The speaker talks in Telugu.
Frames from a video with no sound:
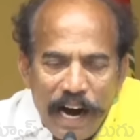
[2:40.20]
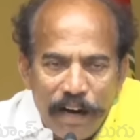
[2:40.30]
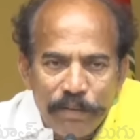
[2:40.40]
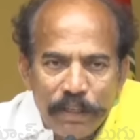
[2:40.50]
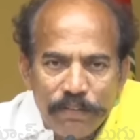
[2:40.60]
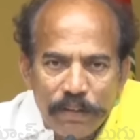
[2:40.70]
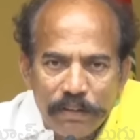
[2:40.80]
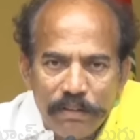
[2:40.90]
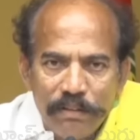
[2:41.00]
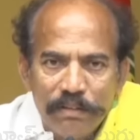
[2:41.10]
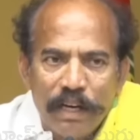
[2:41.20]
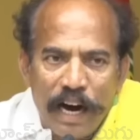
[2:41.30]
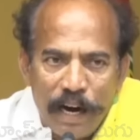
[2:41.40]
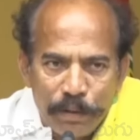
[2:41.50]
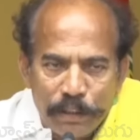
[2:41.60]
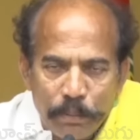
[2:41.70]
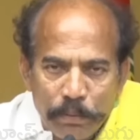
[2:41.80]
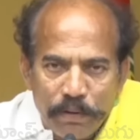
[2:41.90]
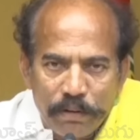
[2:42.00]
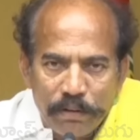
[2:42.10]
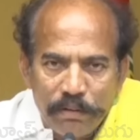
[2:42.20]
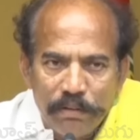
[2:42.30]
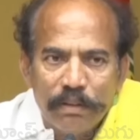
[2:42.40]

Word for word: హామీ ఇవ్వటం హామీ తప్పుకోవటం